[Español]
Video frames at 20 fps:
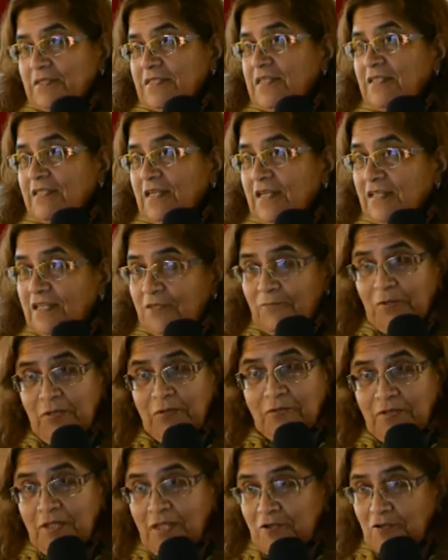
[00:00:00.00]
hace treinta y
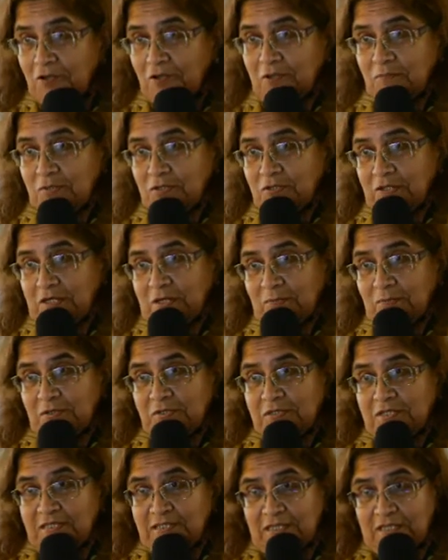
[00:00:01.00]
pico de años que
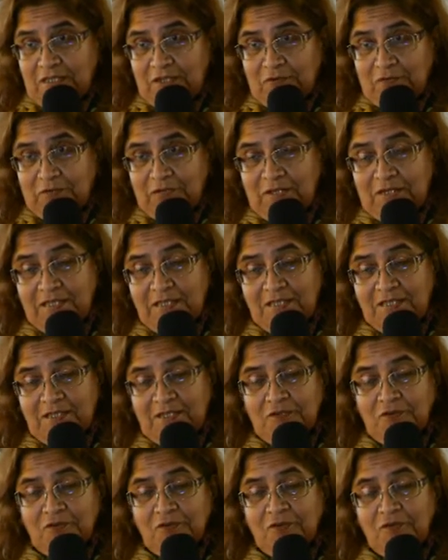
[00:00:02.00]
misionamos en Santiago del
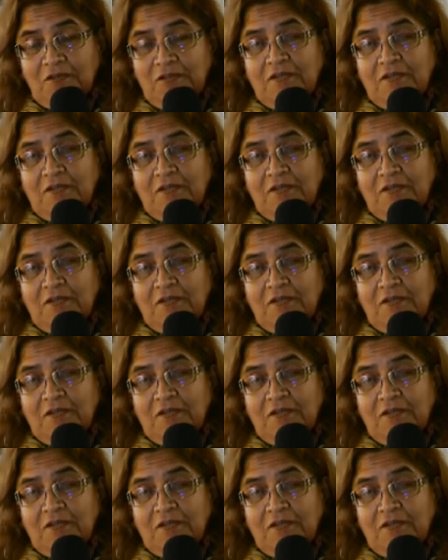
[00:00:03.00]
Estero.